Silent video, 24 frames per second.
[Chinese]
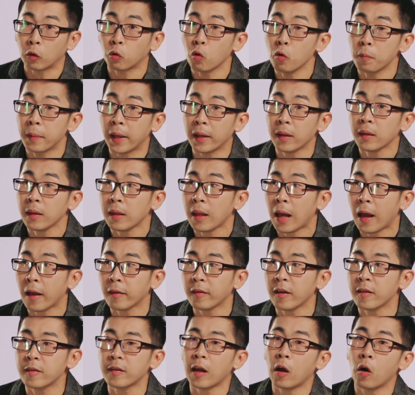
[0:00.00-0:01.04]
那渡边
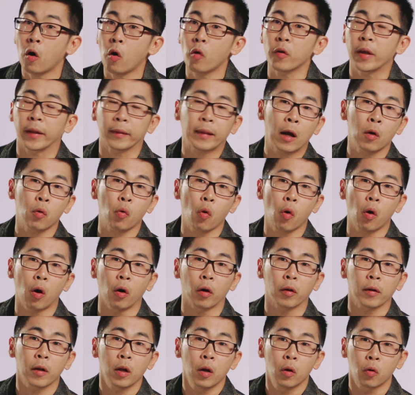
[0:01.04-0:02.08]
他在战后也当
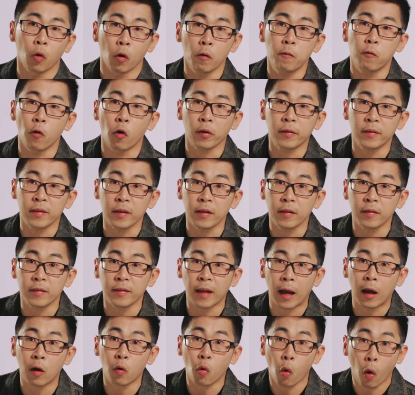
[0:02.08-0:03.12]
过柔佛新
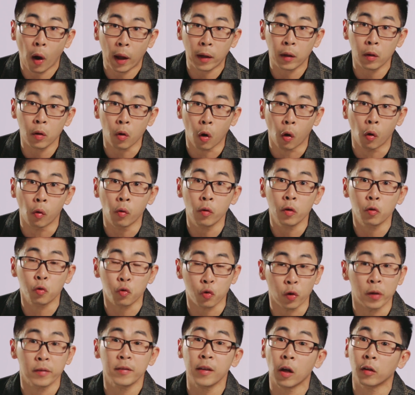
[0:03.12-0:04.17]
山宽柔
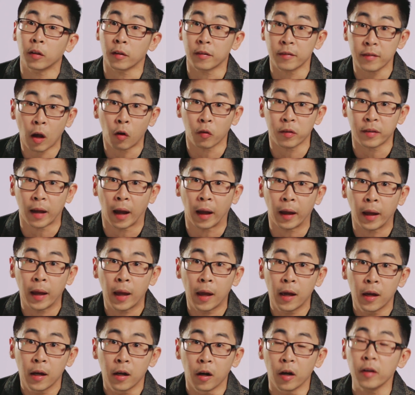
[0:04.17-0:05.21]
学校的校长，
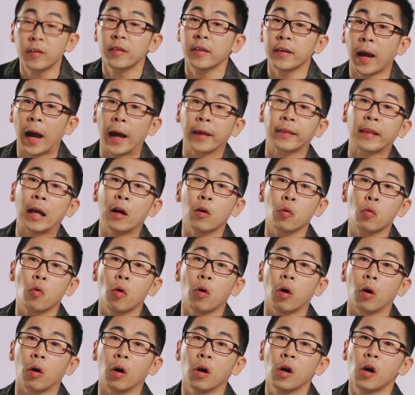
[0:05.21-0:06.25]
而且还当
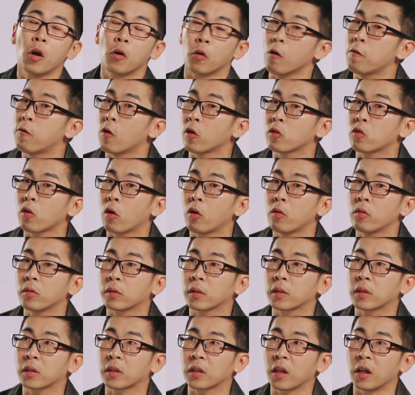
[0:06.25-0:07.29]
过柔佛州
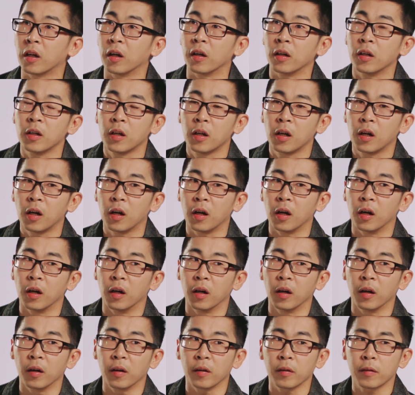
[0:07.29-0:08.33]
的呃
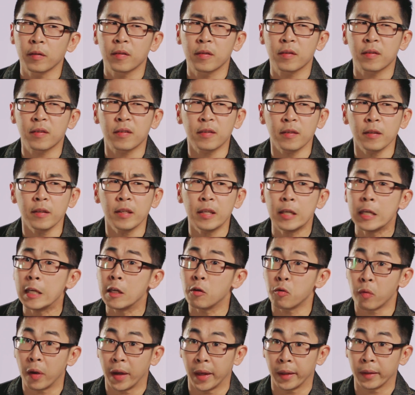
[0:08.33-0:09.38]
司
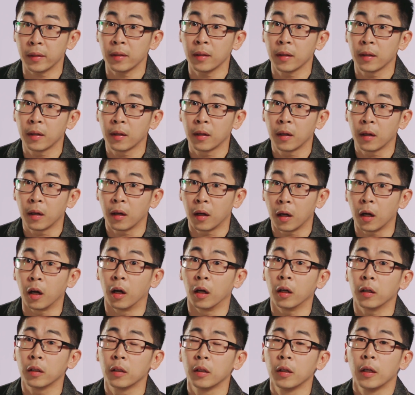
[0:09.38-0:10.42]
议员
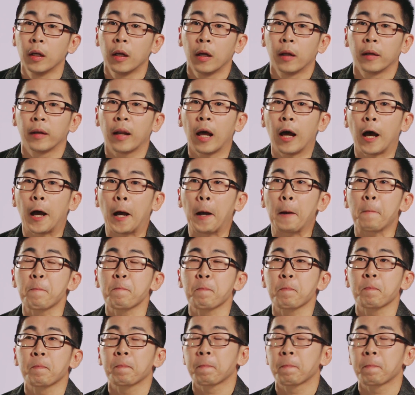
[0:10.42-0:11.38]
啊。那